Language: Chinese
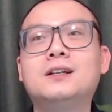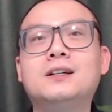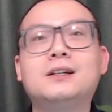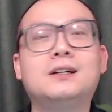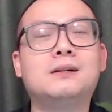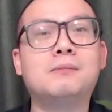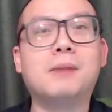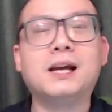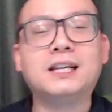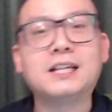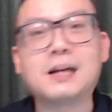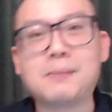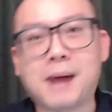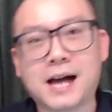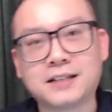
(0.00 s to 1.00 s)
每一
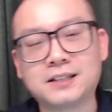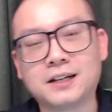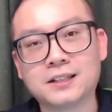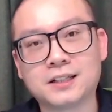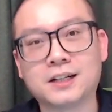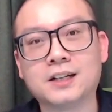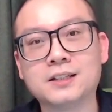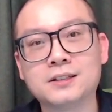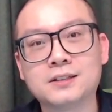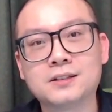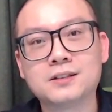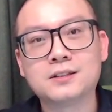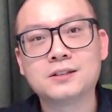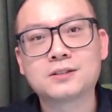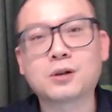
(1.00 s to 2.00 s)
个买车的人
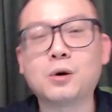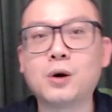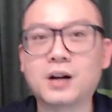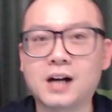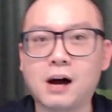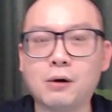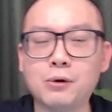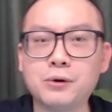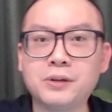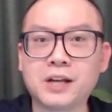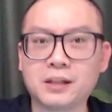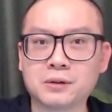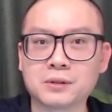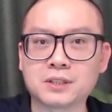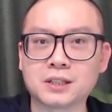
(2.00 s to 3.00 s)
都会考虑电
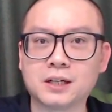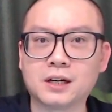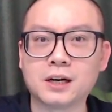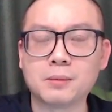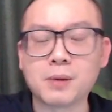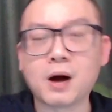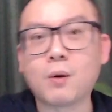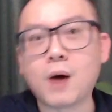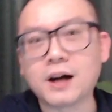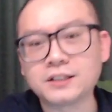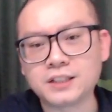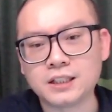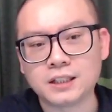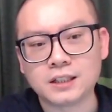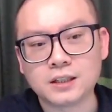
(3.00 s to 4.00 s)
动车，你不要忘
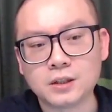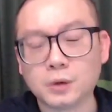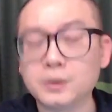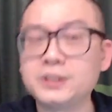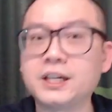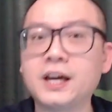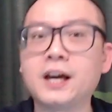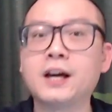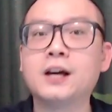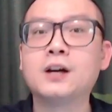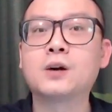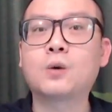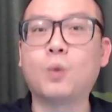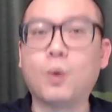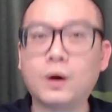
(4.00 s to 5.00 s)
记有一些
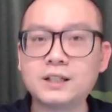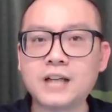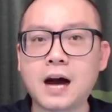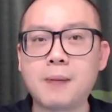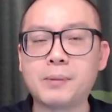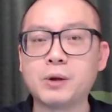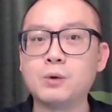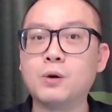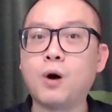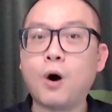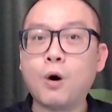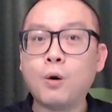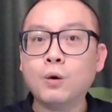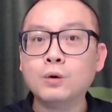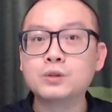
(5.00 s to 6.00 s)
国家，比如
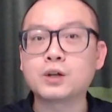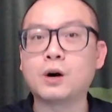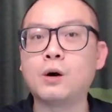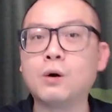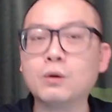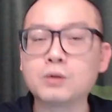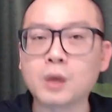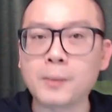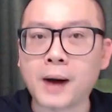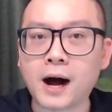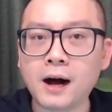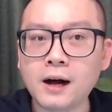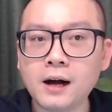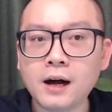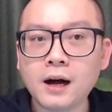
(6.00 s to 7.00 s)
欧洲，对吗？
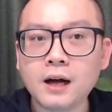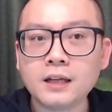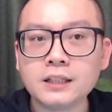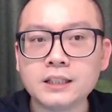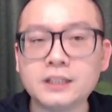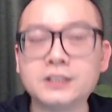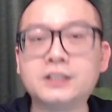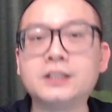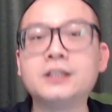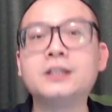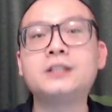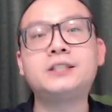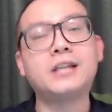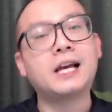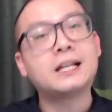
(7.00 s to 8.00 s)
以及
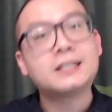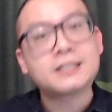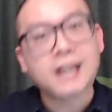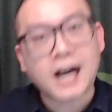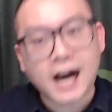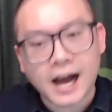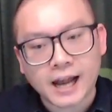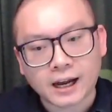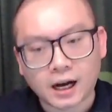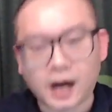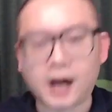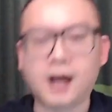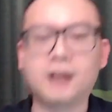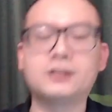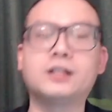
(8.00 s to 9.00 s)
现在
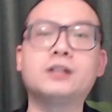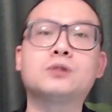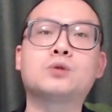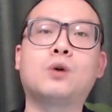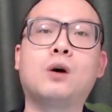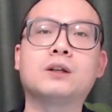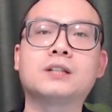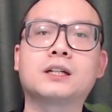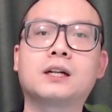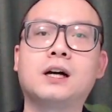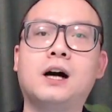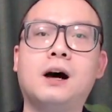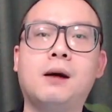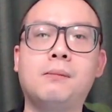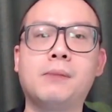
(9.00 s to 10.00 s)
听说这
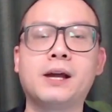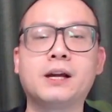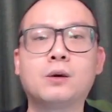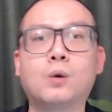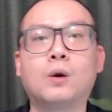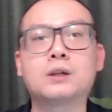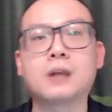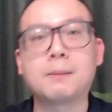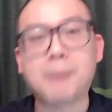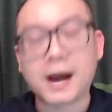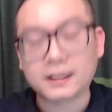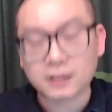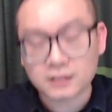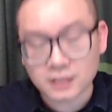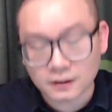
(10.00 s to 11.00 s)
个美国的拜
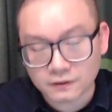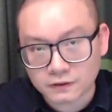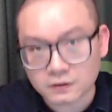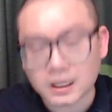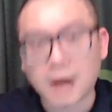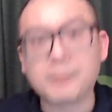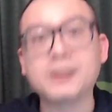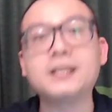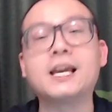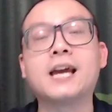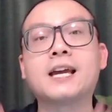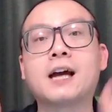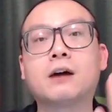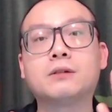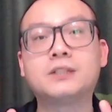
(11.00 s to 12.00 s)
登政府，他们也
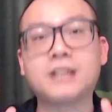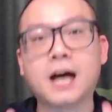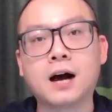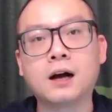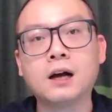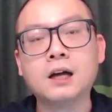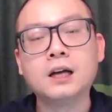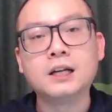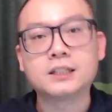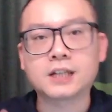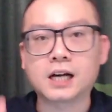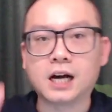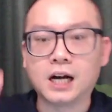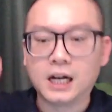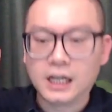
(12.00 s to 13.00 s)
要将这
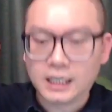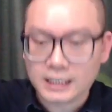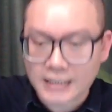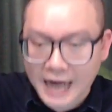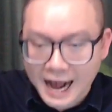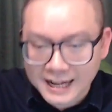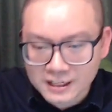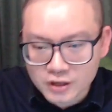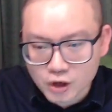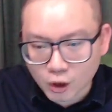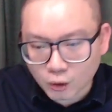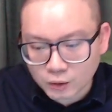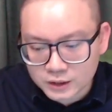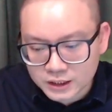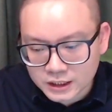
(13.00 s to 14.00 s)
个燃
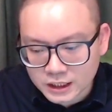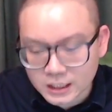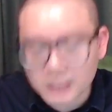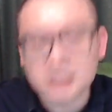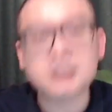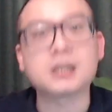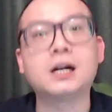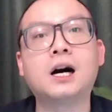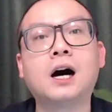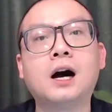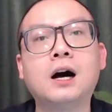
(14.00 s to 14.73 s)
油汽车